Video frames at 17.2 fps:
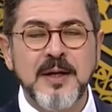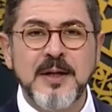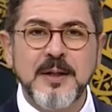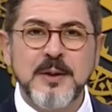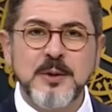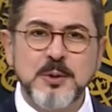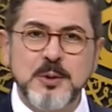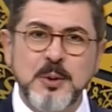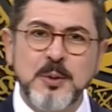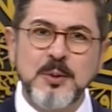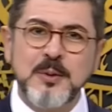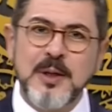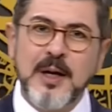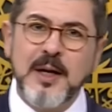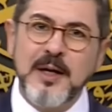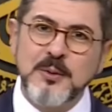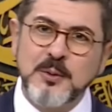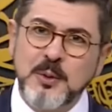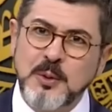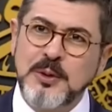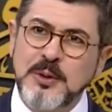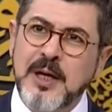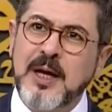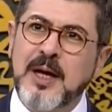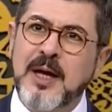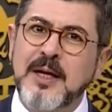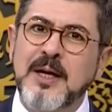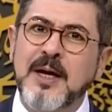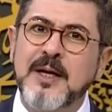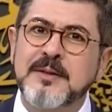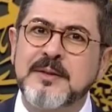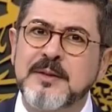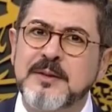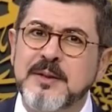şu dünya
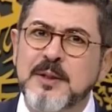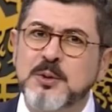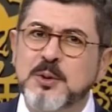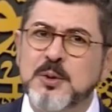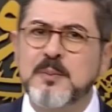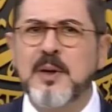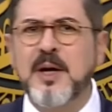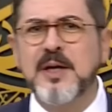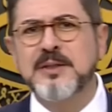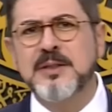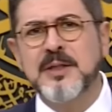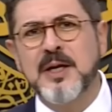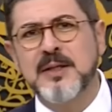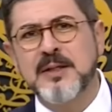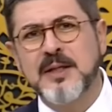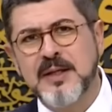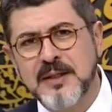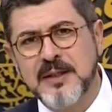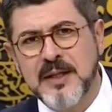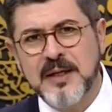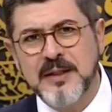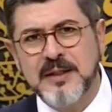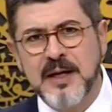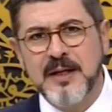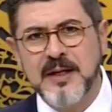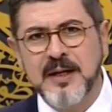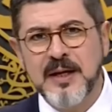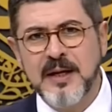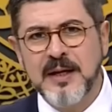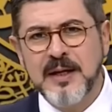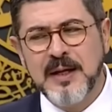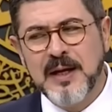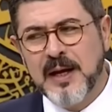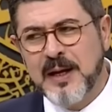hayatında şu macerada giderken
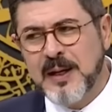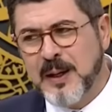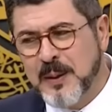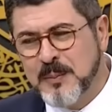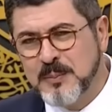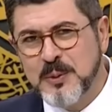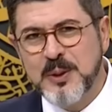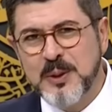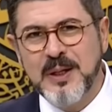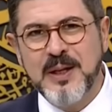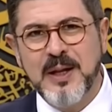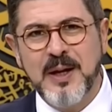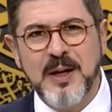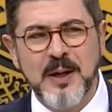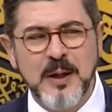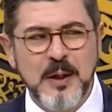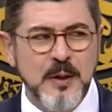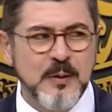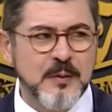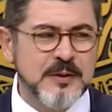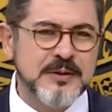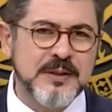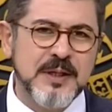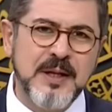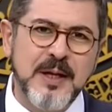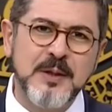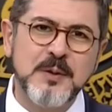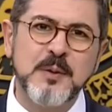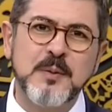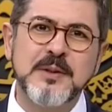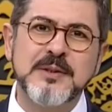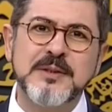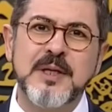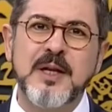Elhamdülillah. Ve salatu
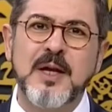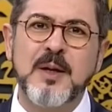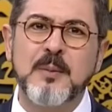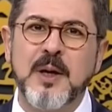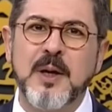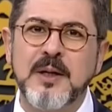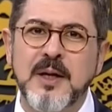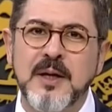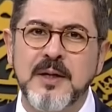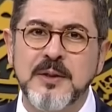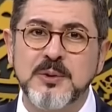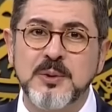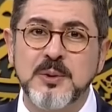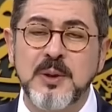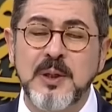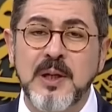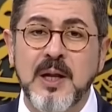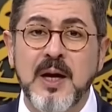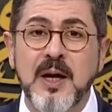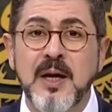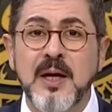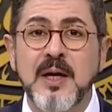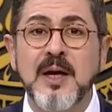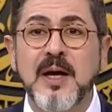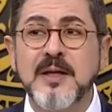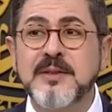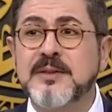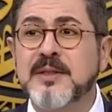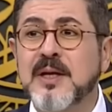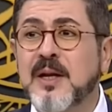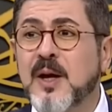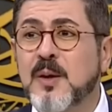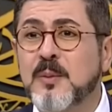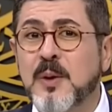ve selamu ala Resulillah.
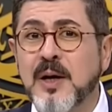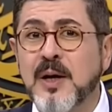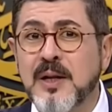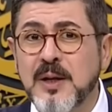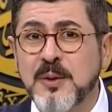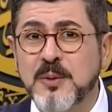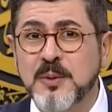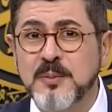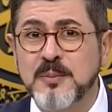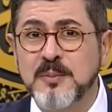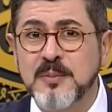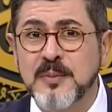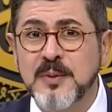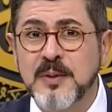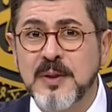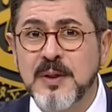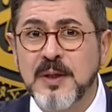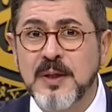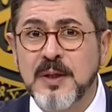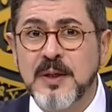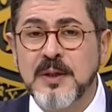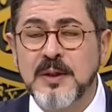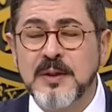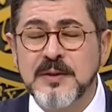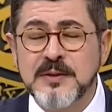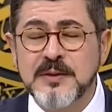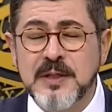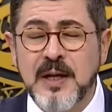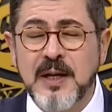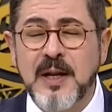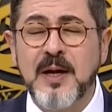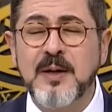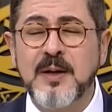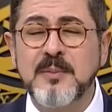Esselamu aleyküm.
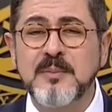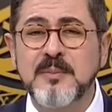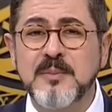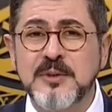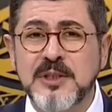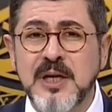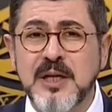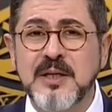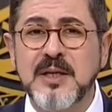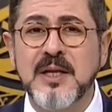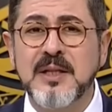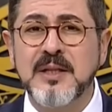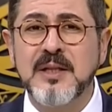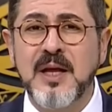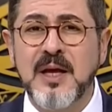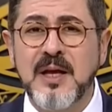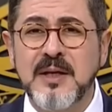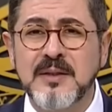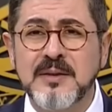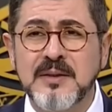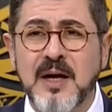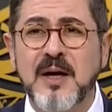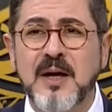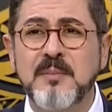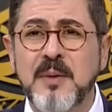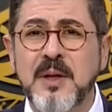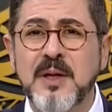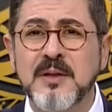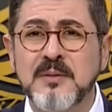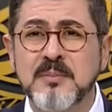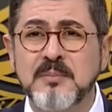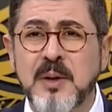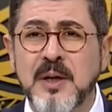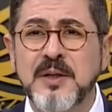Selam, cennetler, rahmet,
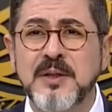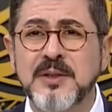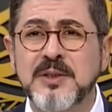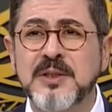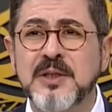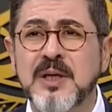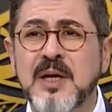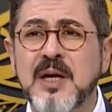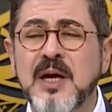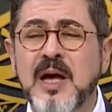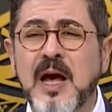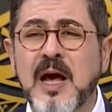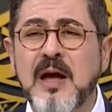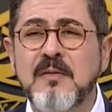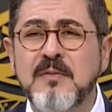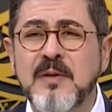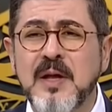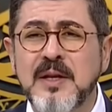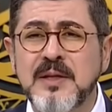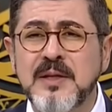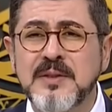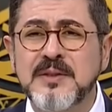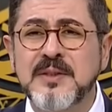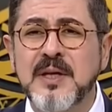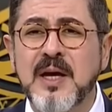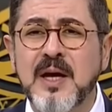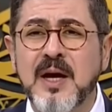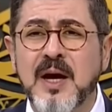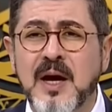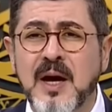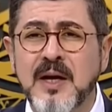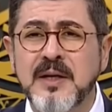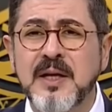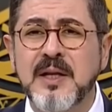barış evlerinize,
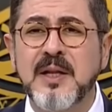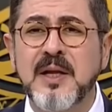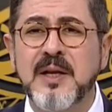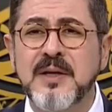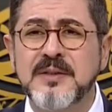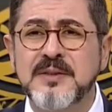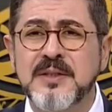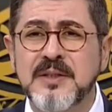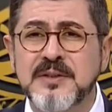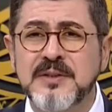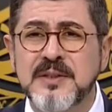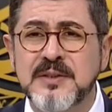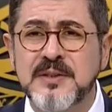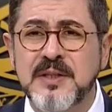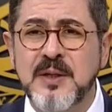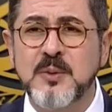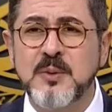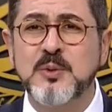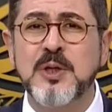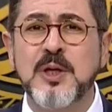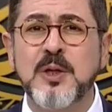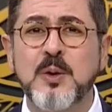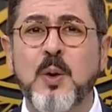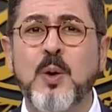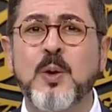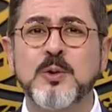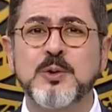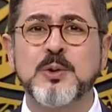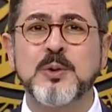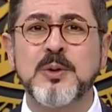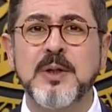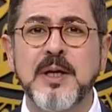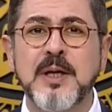hanelerinize, sizden üzerine olsun